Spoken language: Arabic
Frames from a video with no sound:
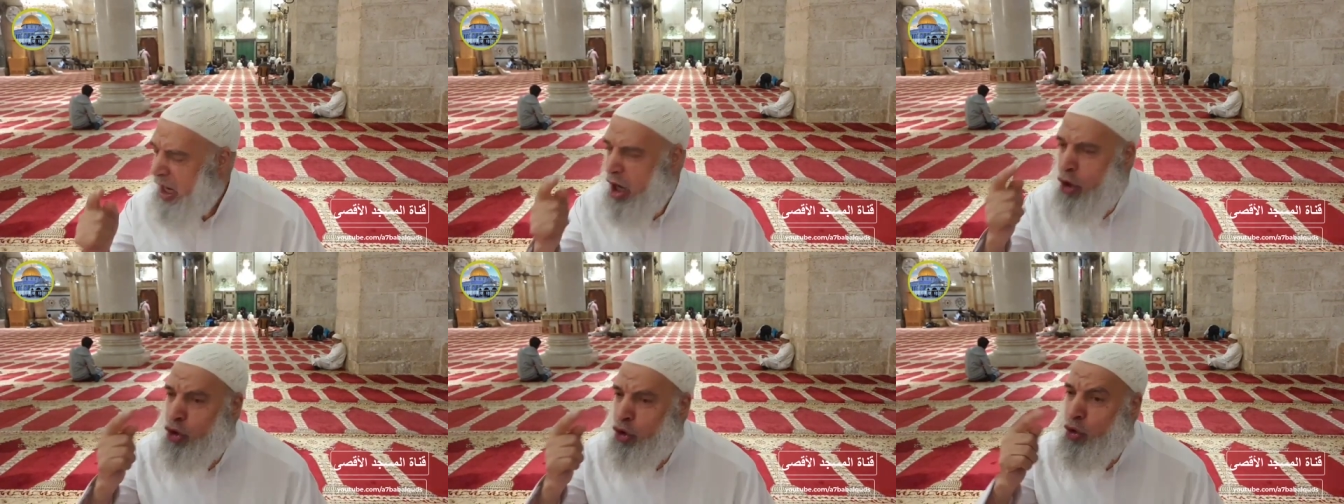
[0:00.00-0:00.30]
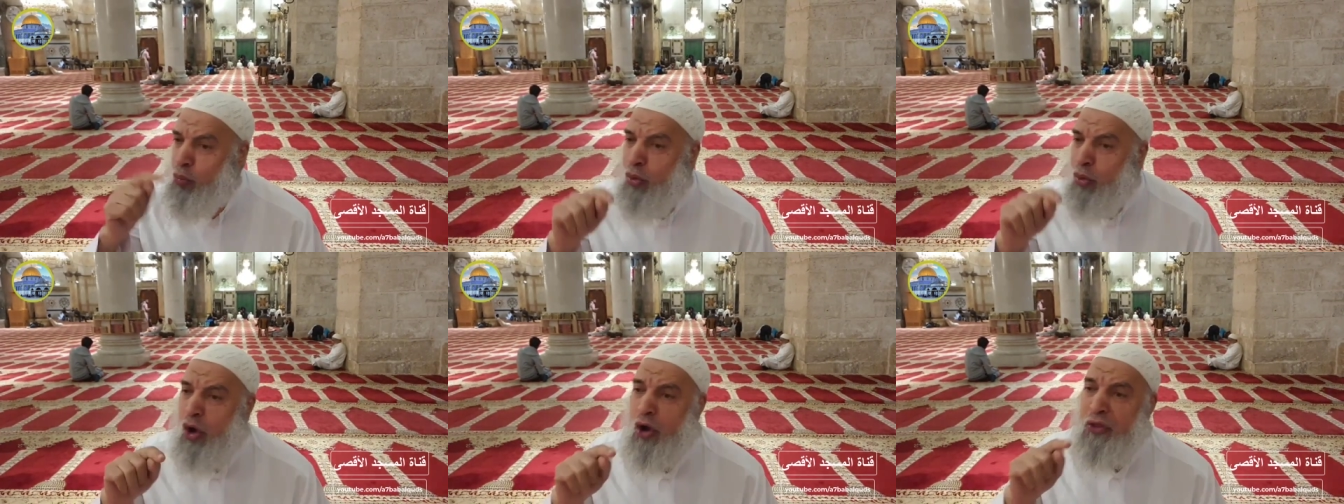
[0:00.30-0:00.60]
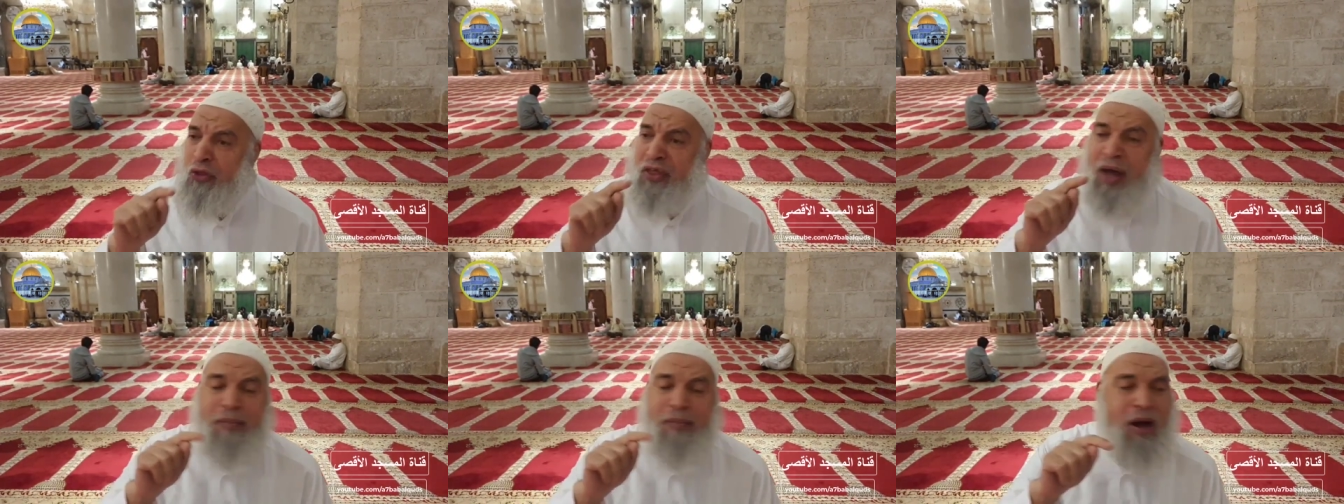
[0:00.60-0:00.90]
أنه
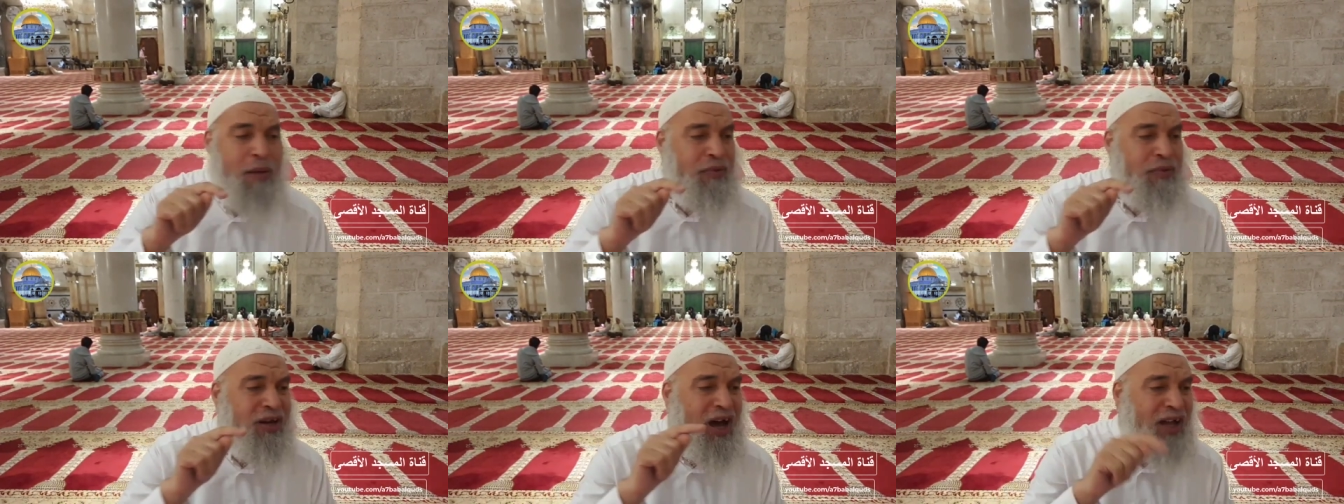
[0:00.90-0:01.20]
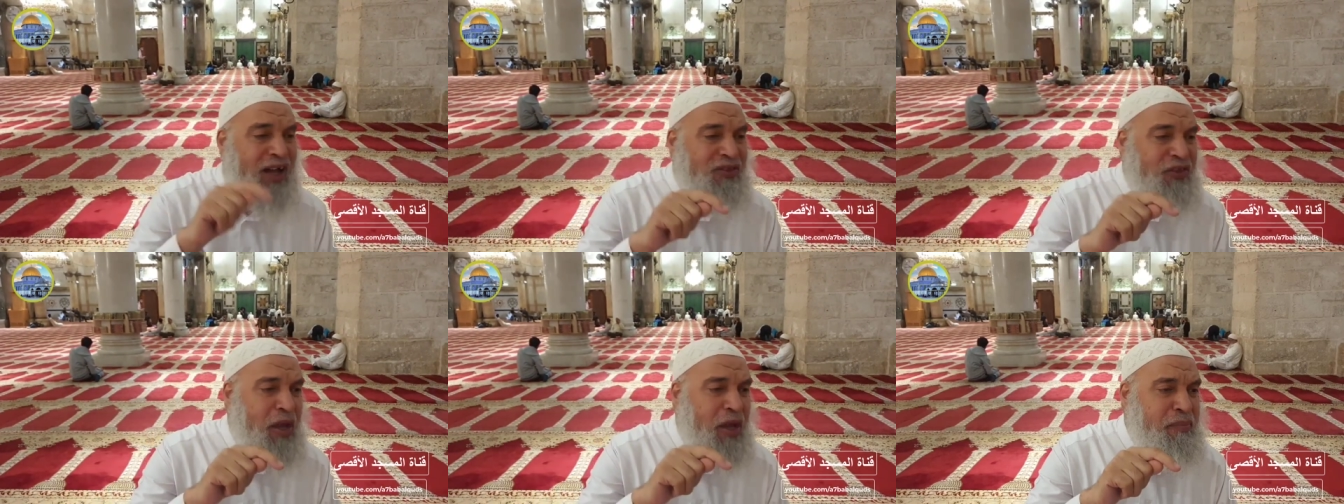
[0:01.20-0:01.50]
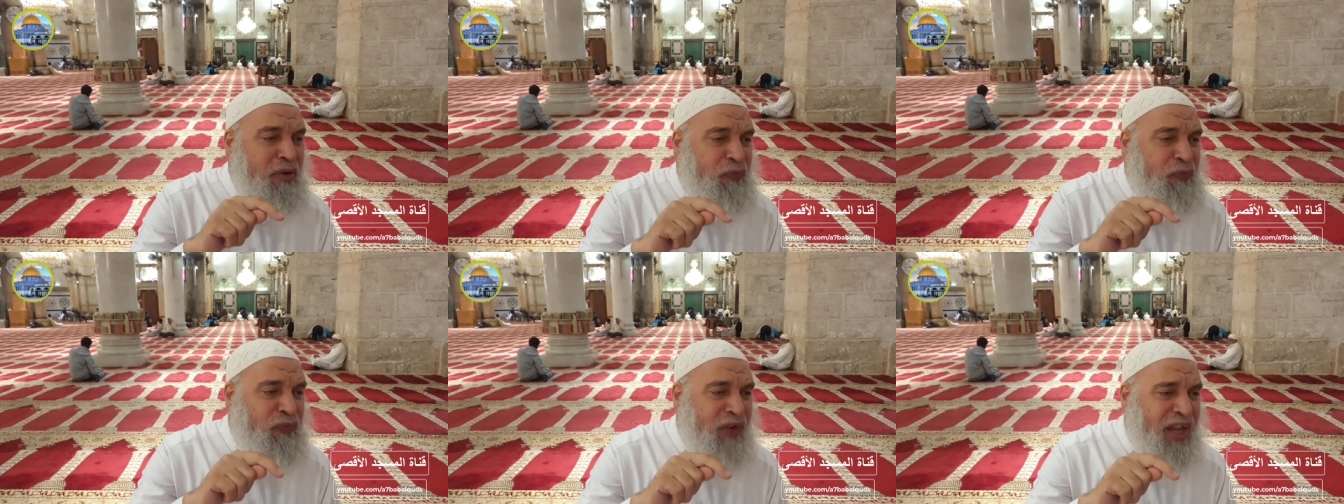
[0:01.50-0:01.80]
معظم أمراضنا
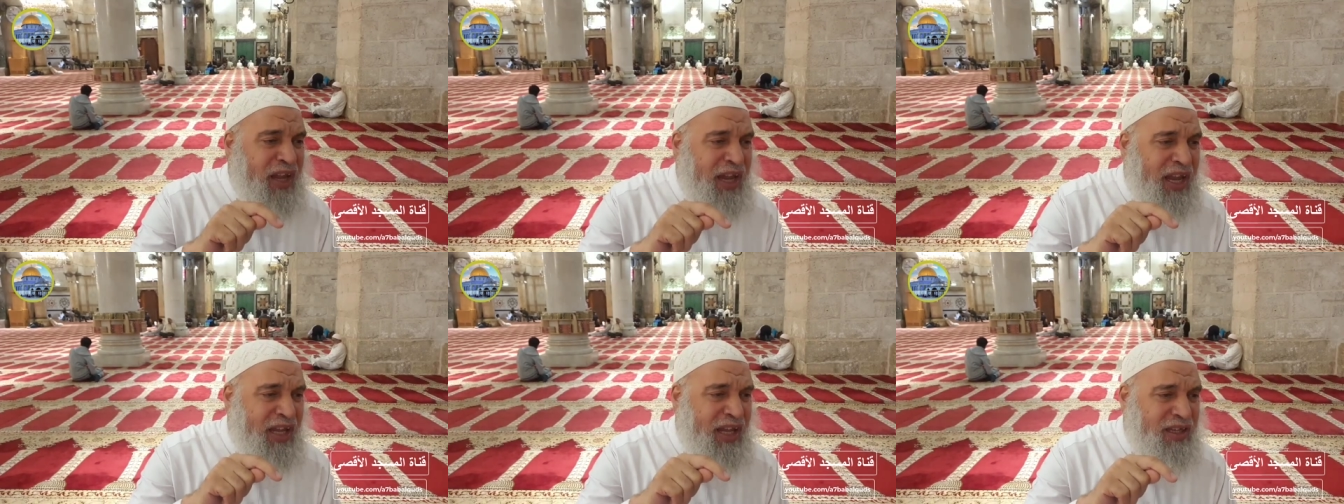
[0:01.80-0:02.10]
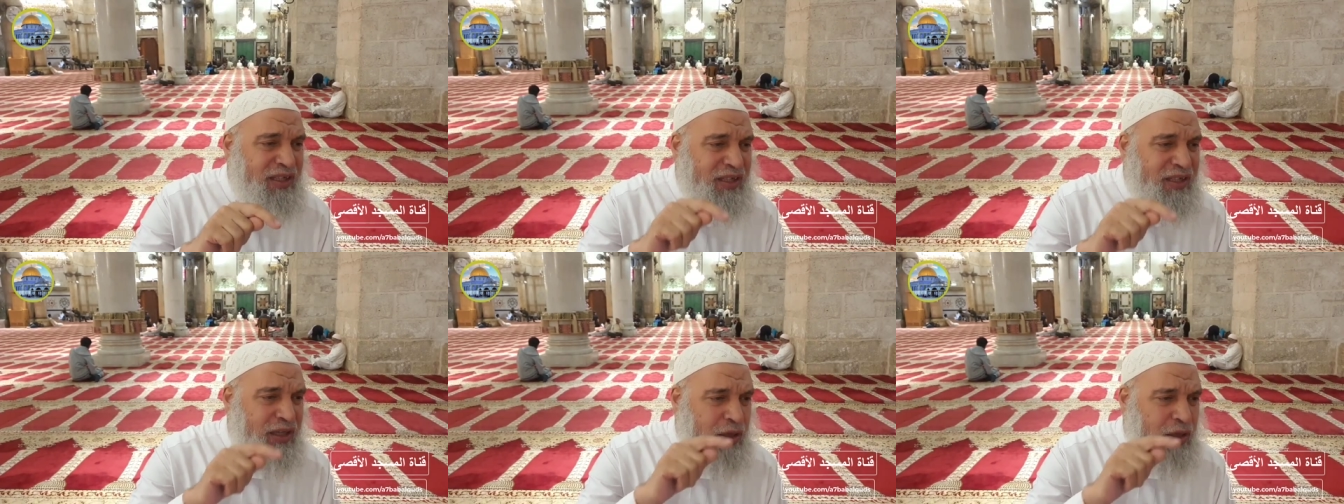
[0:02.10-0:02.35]
من فين؟